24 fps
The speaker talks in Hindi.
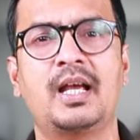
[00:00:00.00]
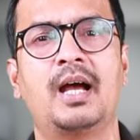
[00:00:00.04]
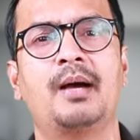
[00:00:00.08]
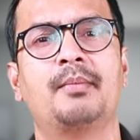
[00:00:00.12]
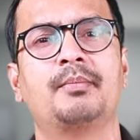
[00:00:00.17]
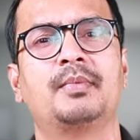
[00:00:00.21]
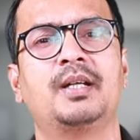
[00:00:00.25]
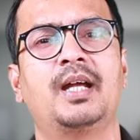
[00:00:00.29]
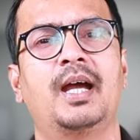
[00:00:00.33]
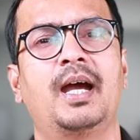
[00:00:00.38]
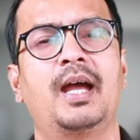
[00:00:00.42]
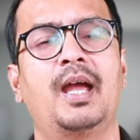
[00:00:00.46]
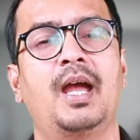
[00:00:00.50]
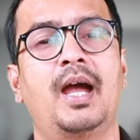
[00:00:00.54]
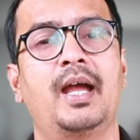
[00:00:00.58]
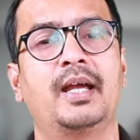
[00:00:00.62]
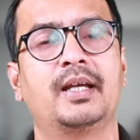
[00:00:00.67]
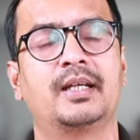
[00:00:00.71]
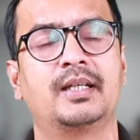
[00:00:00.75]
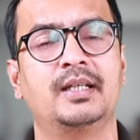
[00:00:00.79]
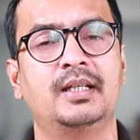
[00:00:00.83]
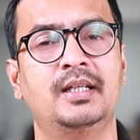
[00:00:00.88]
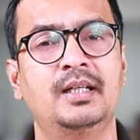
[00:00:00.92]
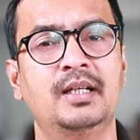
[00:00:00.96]
सामने आया
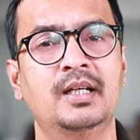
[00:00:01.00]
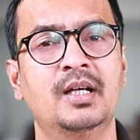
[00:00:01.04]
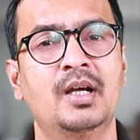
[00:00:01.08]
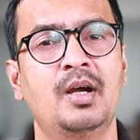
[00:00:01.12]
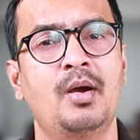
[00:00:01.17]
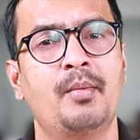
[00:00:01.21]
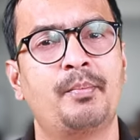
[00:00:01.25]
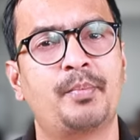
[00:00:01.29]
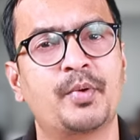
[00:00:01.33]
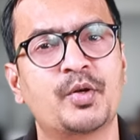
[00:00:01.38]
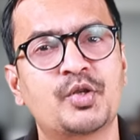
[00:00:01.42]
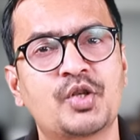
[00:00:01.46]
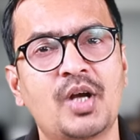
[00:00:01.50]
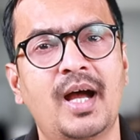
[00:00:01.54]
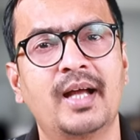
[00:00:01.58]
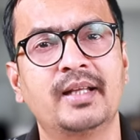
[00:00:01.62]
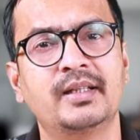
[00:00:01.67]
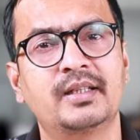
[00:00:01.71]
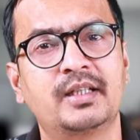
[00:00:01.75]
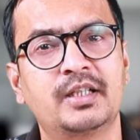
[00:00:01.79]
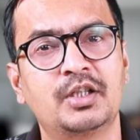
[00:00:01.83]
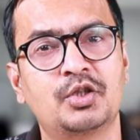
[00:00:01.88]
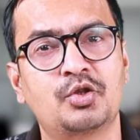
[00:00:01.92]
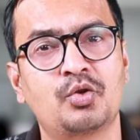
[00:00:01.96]
है कि
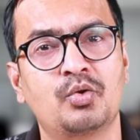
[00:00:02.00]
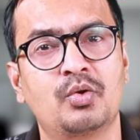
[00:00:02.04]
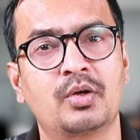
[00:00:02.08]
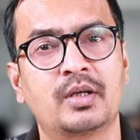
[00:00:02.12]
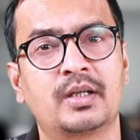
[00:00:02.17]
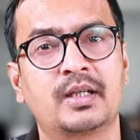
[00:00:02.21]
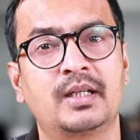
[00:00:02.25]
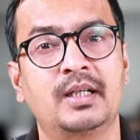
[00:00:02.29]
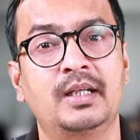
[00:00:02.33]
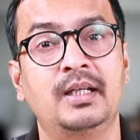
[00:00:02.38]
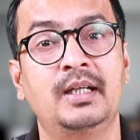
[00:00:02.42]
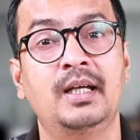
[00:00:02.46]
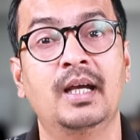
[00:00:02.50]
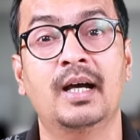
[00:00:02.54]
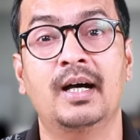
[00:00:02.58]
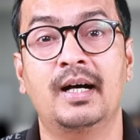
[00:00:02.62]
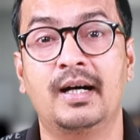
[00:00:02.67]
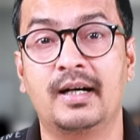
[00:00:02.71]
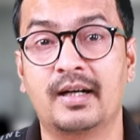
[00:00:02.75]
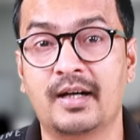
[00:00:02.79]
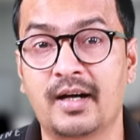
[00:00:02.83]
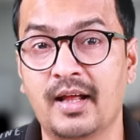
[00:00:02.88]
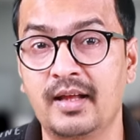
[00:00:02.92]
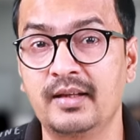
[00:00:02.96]
प्रशांत किशोर की
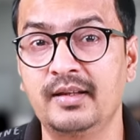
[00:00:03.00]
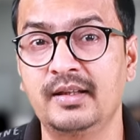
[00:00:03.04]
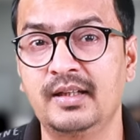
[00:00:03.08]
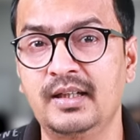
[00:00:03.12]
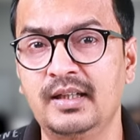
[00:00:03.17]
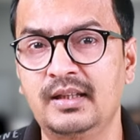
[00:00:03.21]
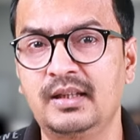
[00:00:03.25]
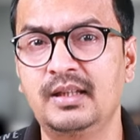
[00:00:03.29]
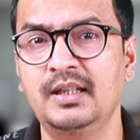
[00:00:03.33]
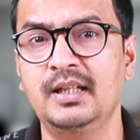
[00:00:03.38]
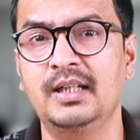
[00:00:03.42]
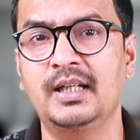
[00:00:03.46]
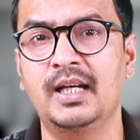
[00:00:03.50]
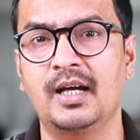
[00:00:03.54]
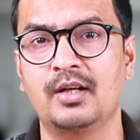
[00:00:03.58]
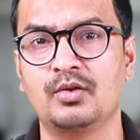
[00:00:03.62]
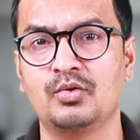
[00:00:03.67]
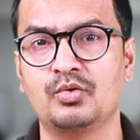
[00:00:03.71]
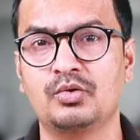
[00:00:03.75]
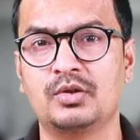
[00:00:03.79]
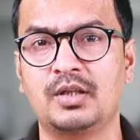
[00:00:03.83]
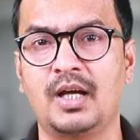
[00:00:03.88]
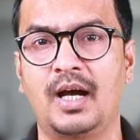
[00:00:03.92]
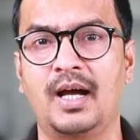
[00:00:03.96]
रणनीति के
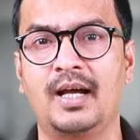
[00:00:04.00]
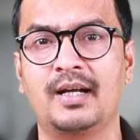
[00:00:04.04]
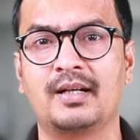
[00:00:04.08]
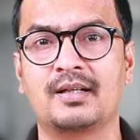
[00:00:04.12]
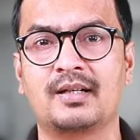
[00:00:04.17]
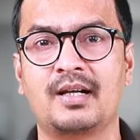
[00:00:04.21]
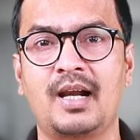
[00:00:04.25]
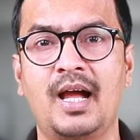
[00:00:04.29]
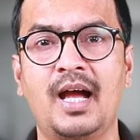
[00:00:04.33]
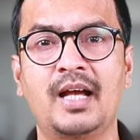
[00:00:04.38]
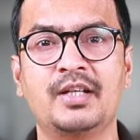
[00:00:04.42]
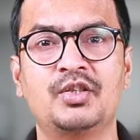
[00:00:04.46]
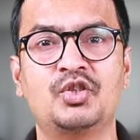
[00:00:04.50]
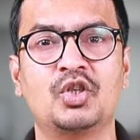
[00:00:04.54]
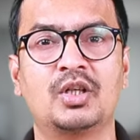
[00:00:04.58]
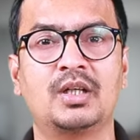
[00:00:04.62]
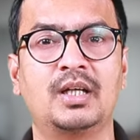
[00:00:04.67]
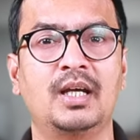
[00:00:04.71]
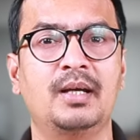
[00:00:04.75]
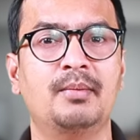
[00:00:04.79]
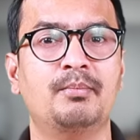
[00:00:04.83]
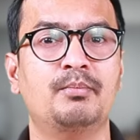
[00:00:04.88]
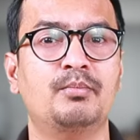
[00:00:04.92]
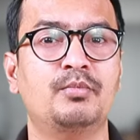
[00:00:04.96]
अनुसार राज्य
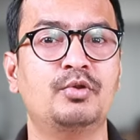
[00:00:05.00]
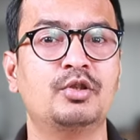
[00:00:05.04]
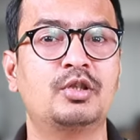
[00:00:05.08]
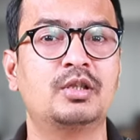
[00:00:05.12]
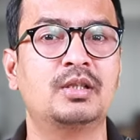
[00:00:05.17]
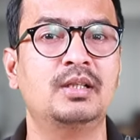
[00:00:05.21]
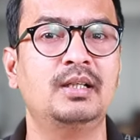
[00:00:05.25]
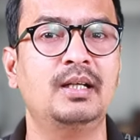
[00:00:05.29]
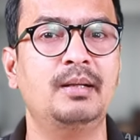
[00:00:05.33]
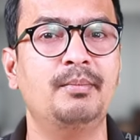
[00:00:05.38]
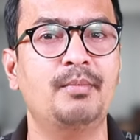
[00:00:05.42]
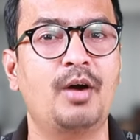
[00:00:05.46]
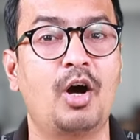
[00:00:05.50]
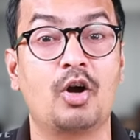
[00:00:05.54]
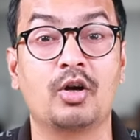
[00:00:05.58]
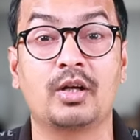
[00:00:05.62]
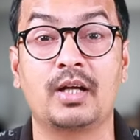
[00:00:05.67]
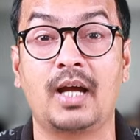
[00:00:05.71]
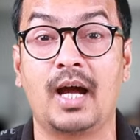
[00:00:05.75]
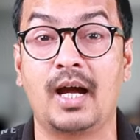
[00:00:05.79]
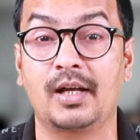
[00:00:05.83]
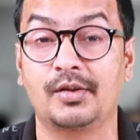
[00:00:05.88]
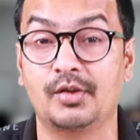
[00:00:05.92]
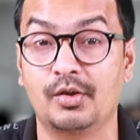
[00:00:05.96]
के मुस्लिम
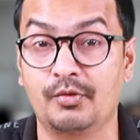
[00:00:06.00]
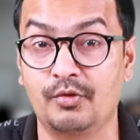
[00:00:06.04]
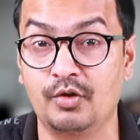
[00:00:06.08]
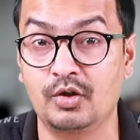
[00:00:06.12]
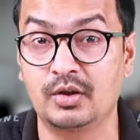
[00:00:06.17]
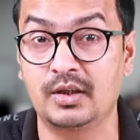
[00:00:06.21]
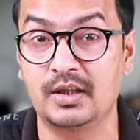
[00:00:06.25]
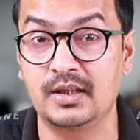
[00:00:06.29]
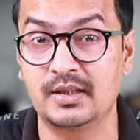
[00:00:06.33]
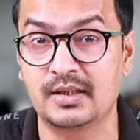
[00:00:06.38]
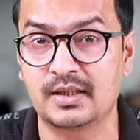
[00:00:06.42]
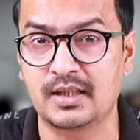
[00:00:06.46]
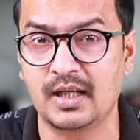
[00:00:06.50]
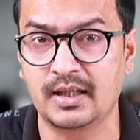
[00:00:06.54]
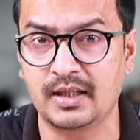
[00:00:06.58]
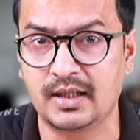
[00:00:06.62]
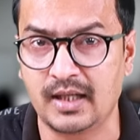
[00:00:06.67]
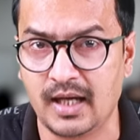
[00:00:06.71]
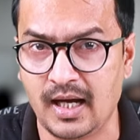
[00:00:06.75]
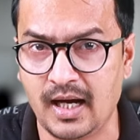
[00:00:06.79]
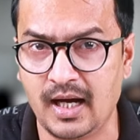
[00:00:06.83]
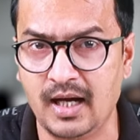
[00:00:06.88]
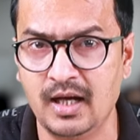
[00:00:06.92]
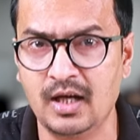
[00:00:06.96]
और यादवों की
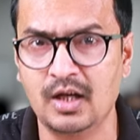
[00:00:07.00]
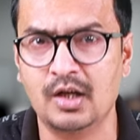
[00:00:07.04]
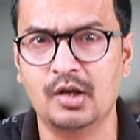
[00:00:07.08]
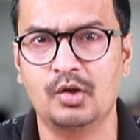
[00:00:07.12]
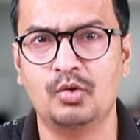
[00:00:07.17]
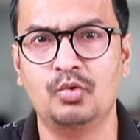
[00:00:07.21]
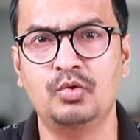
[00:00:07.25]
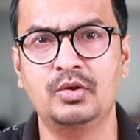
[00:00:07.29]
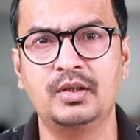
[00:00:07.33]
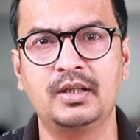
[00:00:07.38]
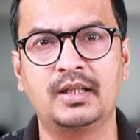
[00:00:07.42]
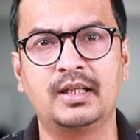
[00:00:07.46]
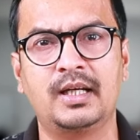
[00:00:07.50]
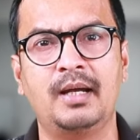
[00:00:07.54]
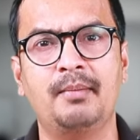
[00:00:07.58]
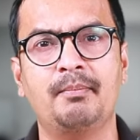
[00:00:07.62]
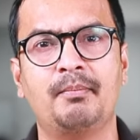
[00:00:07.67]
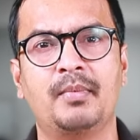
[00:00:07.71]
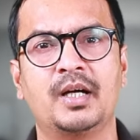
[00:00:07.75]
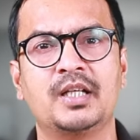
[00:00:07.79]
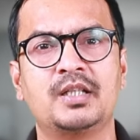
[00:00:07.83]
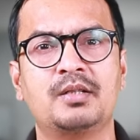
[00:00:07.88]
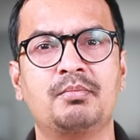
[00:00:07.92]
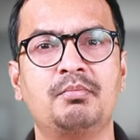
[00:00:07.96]
संख्या उनके
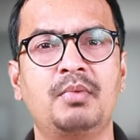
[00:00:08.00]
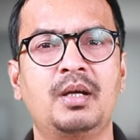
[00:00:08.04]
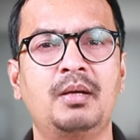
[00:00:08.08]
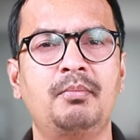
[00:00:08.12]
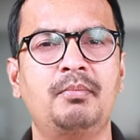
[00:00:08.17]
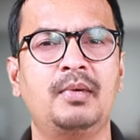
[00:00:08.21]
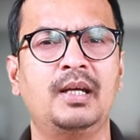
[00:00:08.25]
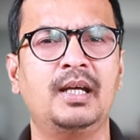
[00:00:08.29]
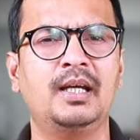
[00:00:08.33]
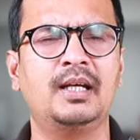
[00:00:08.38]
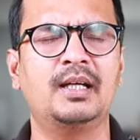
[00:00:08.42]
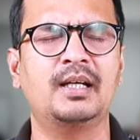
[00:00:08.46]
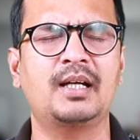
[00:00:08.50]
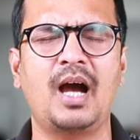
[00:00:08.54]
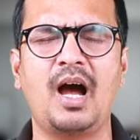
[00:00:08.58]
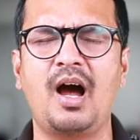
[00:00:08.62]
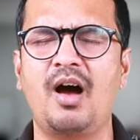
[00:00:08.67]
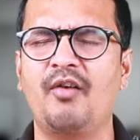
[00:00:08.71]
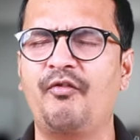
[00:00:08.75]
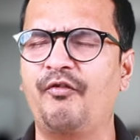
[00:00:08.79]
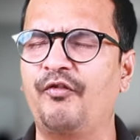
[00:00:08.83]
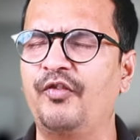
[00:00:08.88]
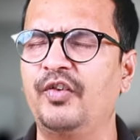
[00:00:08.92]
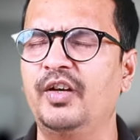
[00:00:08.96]
मजमे में
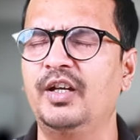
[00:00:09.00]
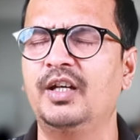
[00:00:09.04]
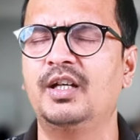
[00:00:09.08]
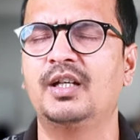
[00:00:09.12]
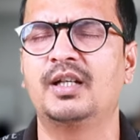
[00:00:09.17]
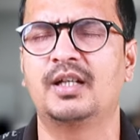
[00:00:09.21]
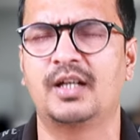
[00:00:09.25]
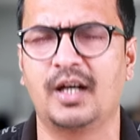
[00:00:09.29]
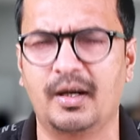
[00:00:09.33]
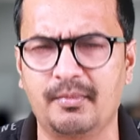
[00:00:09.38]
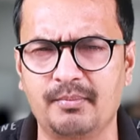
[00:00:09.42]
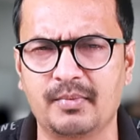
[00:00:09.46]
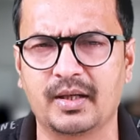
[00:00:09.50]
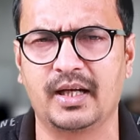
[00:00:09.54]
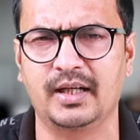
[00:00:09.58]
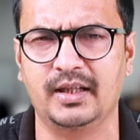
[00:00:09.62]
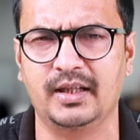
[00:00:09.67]
काफ़ी कम